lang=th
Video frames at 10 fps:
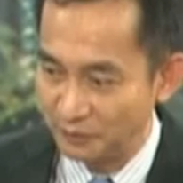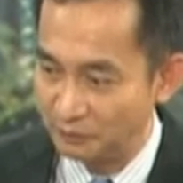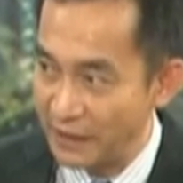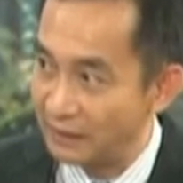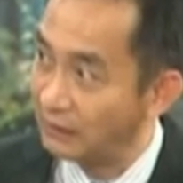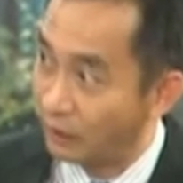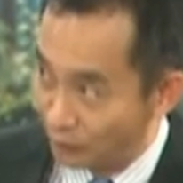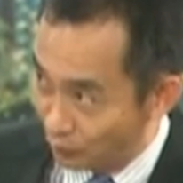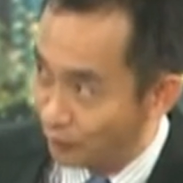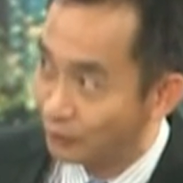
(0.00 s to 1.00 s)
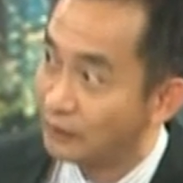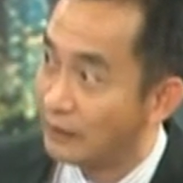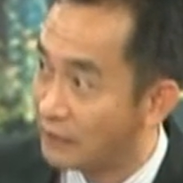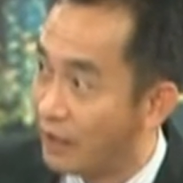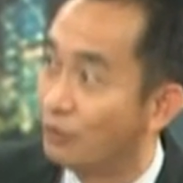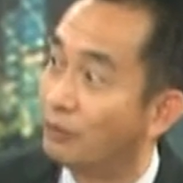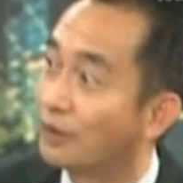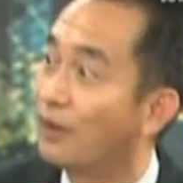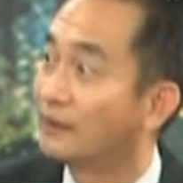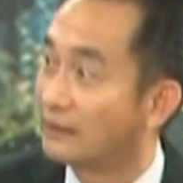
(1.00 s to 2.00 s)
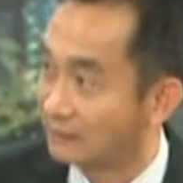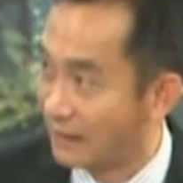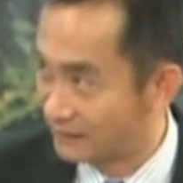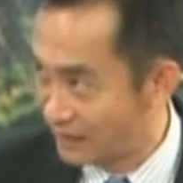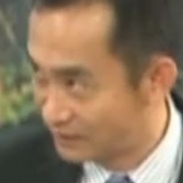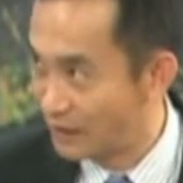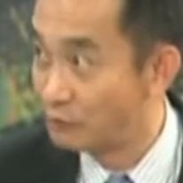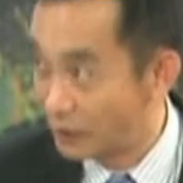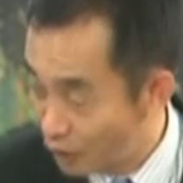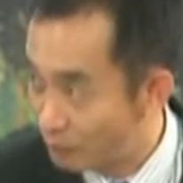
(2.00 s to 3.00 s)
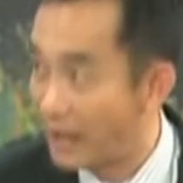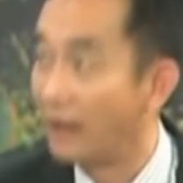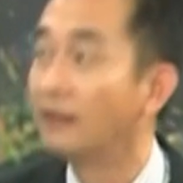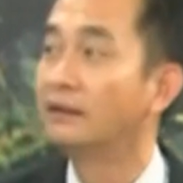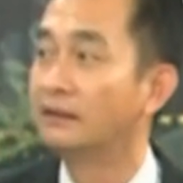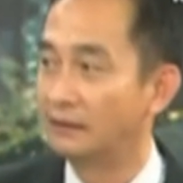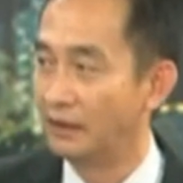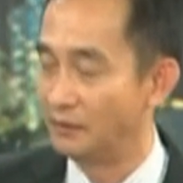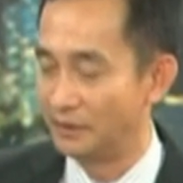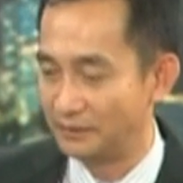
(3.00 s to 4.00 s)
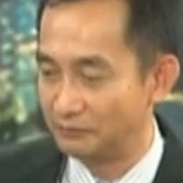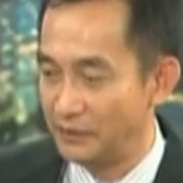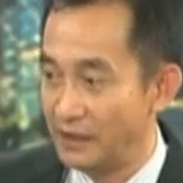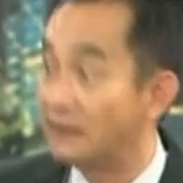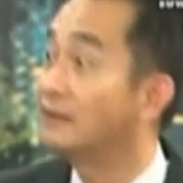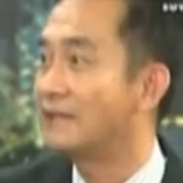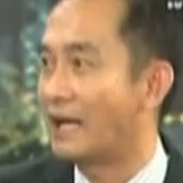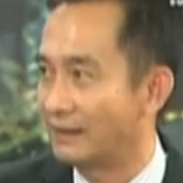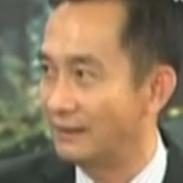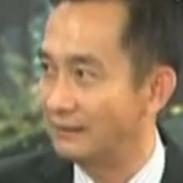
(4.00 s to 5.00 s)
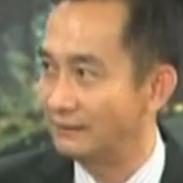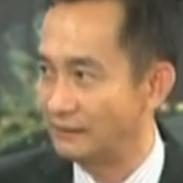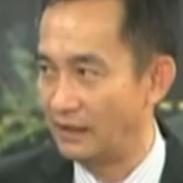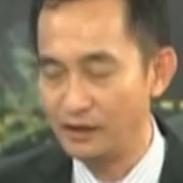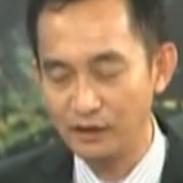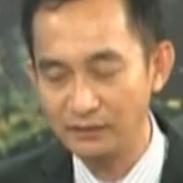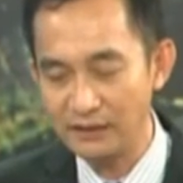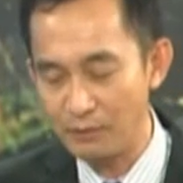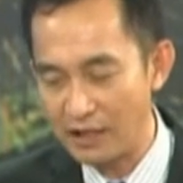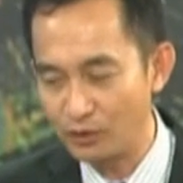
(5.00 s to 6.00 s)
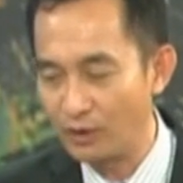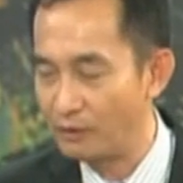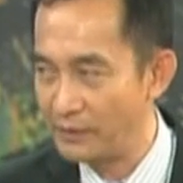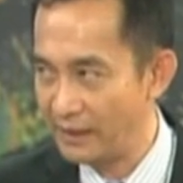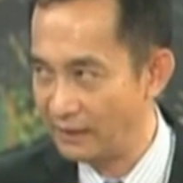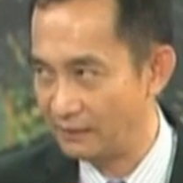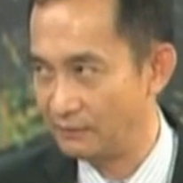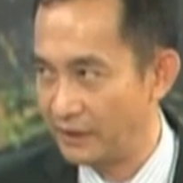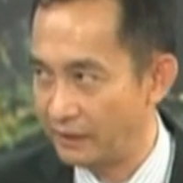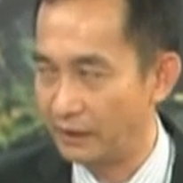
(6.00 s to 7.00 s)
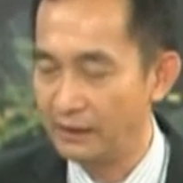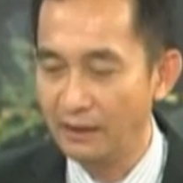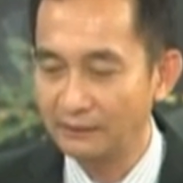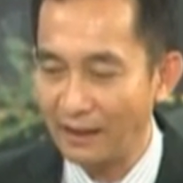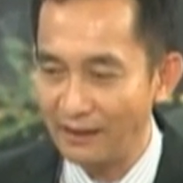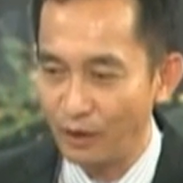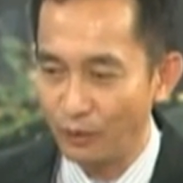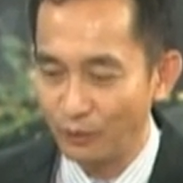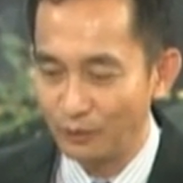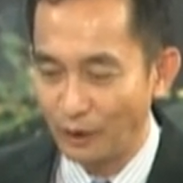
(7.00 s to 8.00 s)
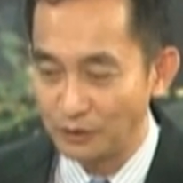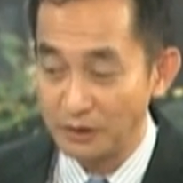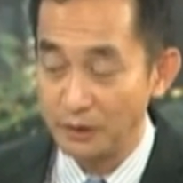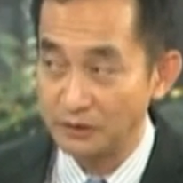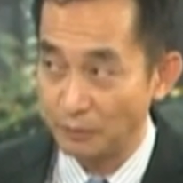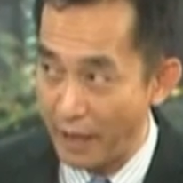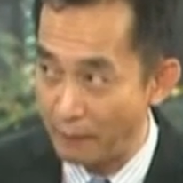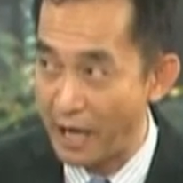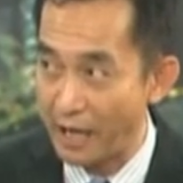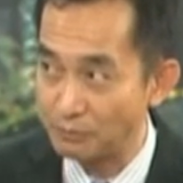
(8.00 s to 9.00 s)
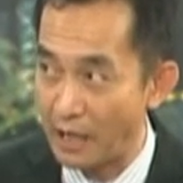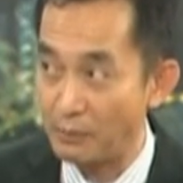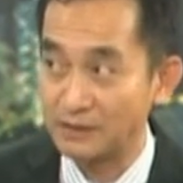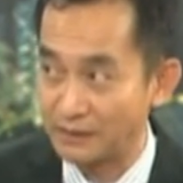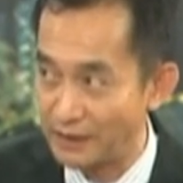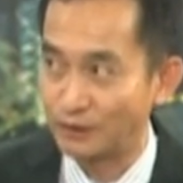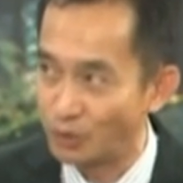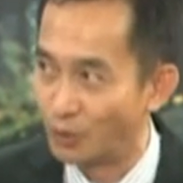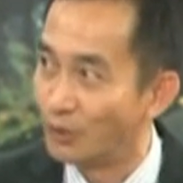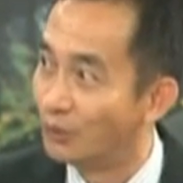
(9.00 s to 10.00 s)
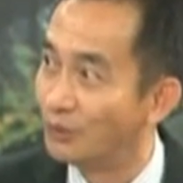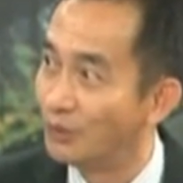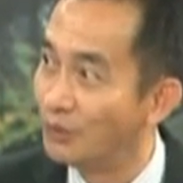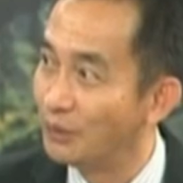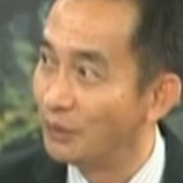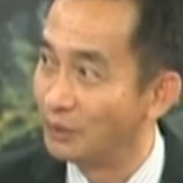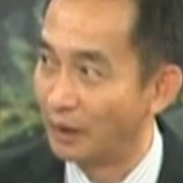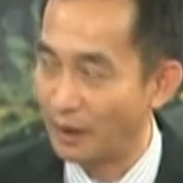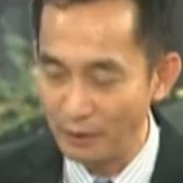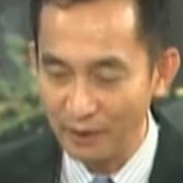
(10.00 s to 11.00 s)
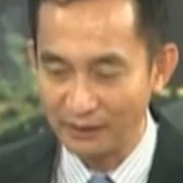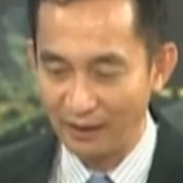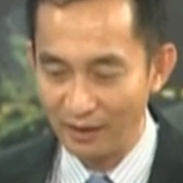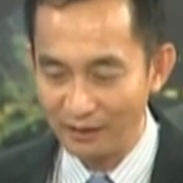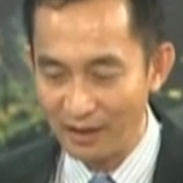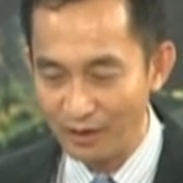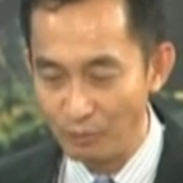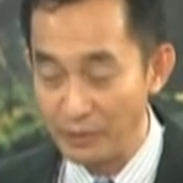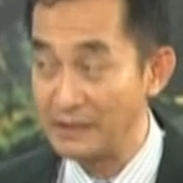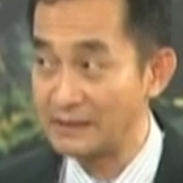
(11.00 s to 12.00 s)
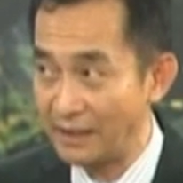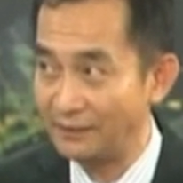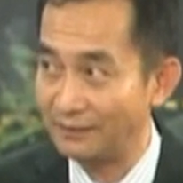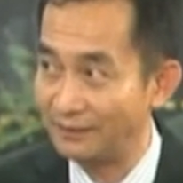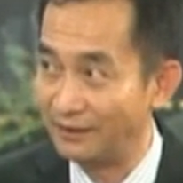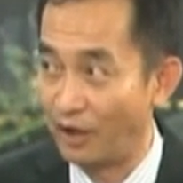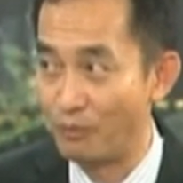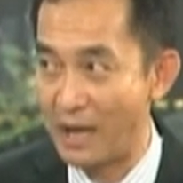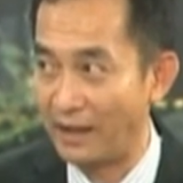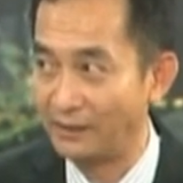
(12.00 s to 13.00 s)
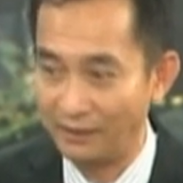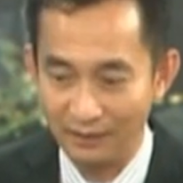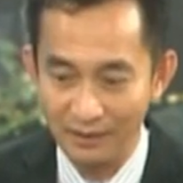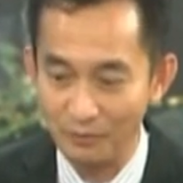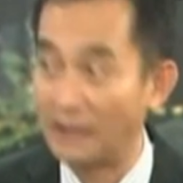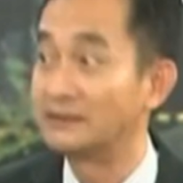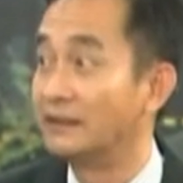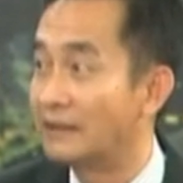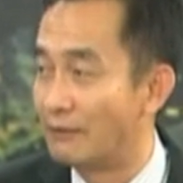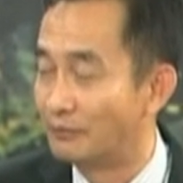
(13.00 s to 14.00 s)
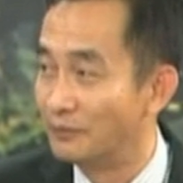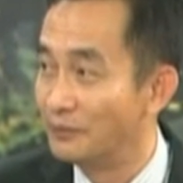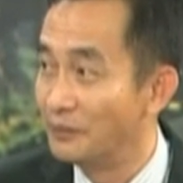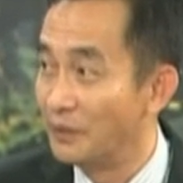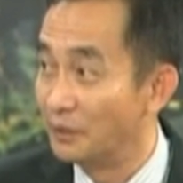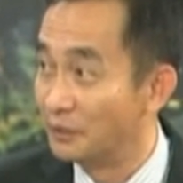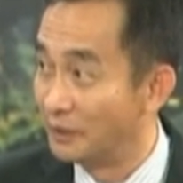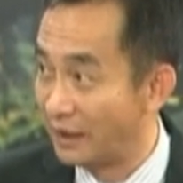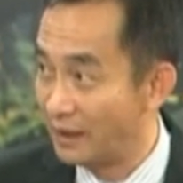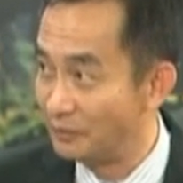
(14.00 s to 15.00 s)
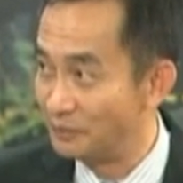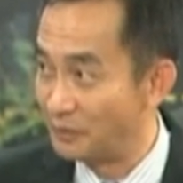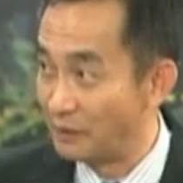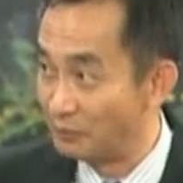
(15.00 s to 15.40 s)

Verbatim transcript: ไม่เราเราเราต้องนำเข้าอุปกรณ์ต่างๆ จากจากเมืองนอกมาเทคโนโลยีใช่ไหมคะเรื่องเครื่องจักรนะเรื่องเครื่องจักรบางตัวเราไม่ได้ได้ถ้าเราเราซื้อสเปร์พาร์ทมาภาษียังสูงอยู่นะครับแต่ละถ้าคอมพิวเซตเรามาเนี่ยภาษีต่ำนะครับมันมั